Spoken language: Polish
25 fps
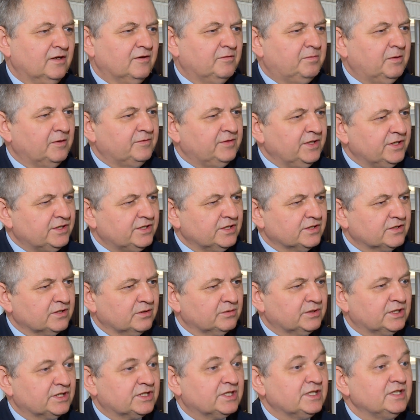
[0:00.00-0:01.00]
W powiecie
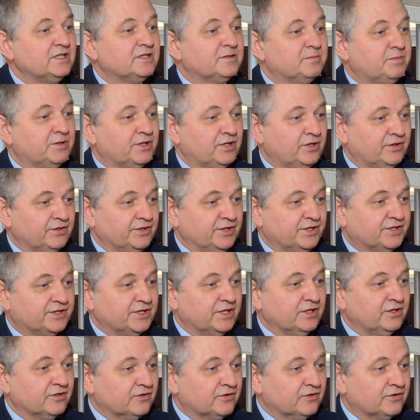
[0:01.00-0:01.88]
są też izby rolnicze.